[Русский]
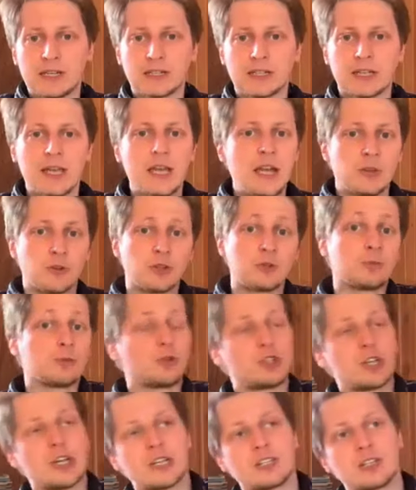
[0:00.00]
То есть
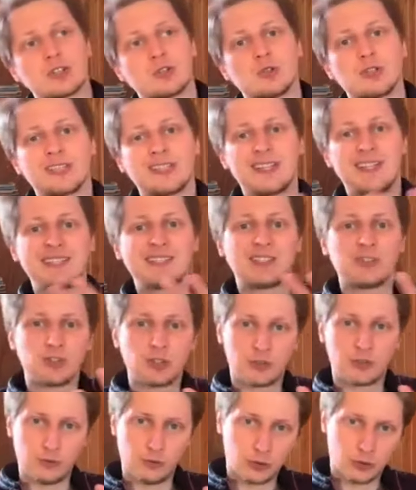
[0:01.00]
получается, что к
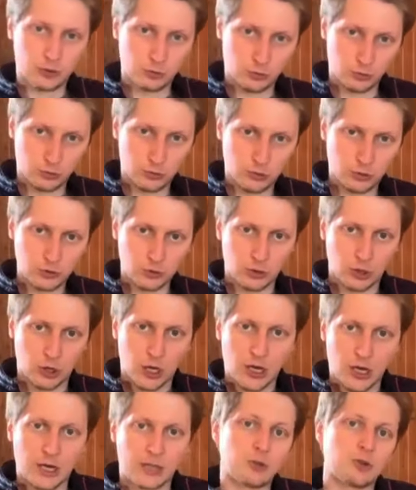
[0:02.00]
1934 году
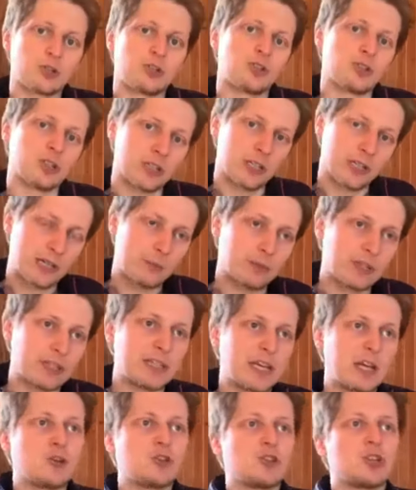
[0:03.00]
это уже человек,
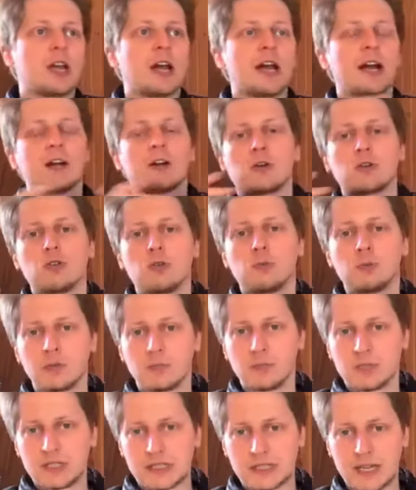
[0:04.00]
обладающий огромными
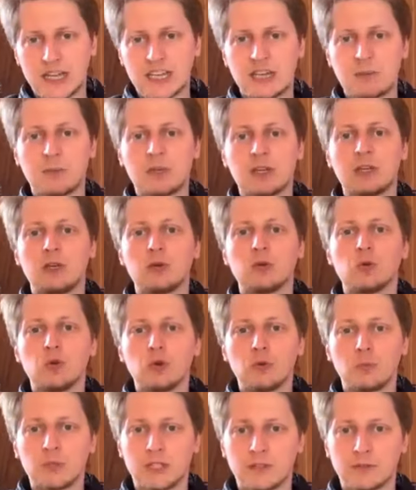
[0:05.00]
знаниями и
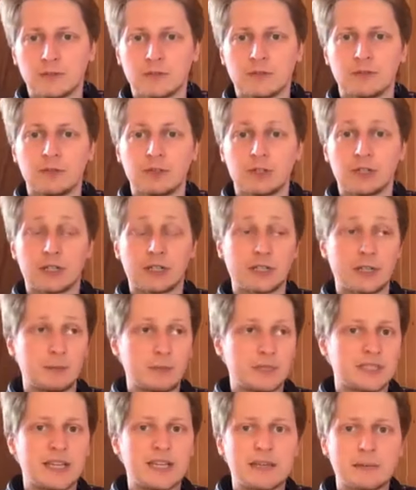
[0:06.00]
опытом в э,
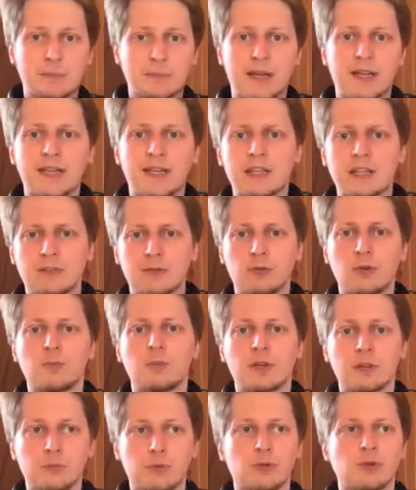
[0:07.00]
написании балетов, опер
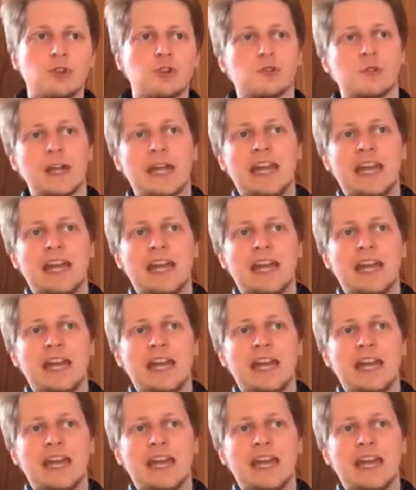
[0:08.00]
и прочего.